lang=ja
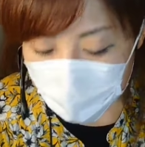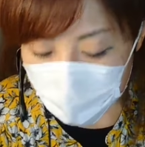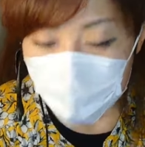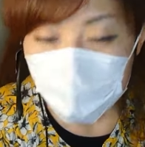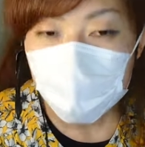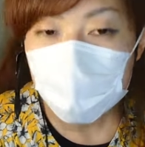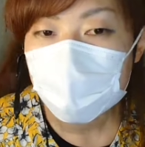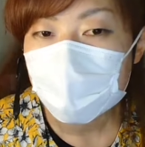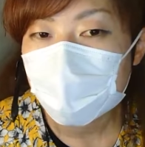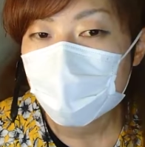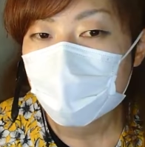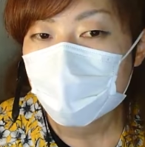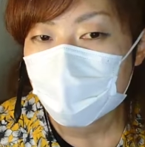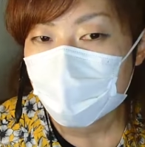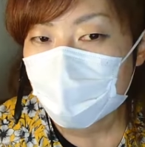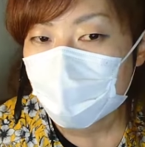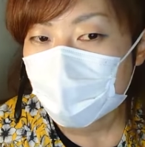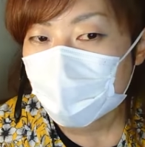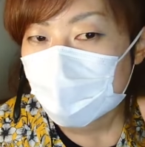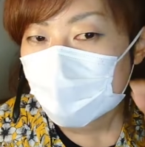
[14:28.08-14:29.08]
お客さん
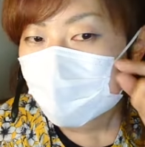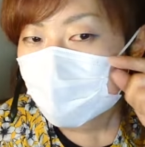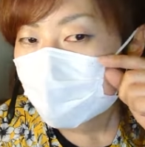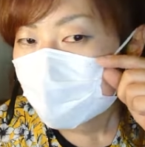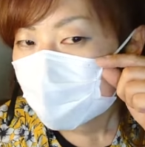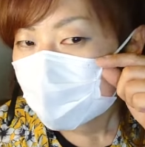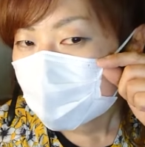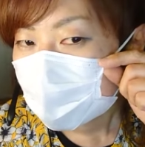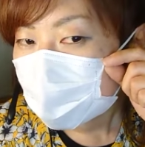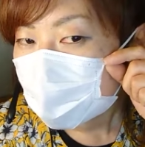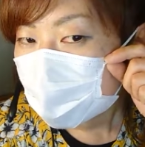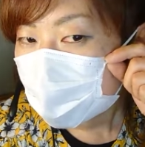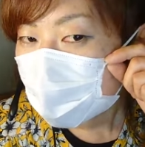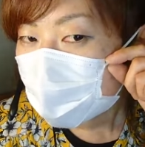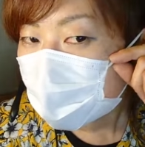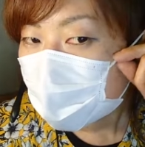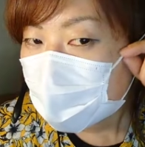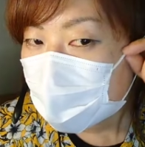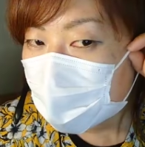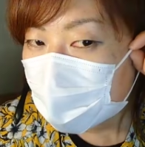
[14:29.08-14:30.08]
に取って
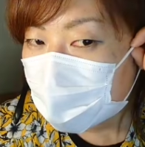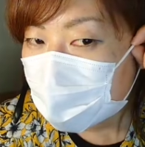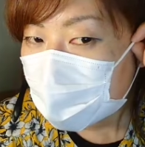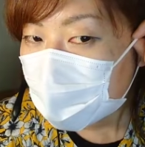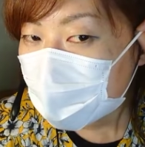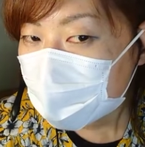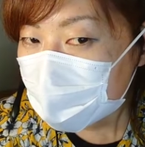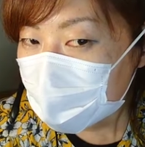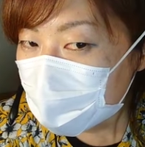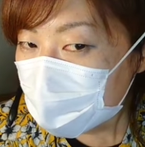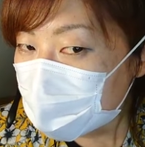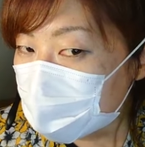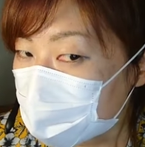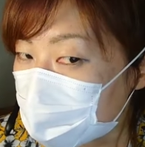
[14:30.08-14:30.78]
おいてくださいの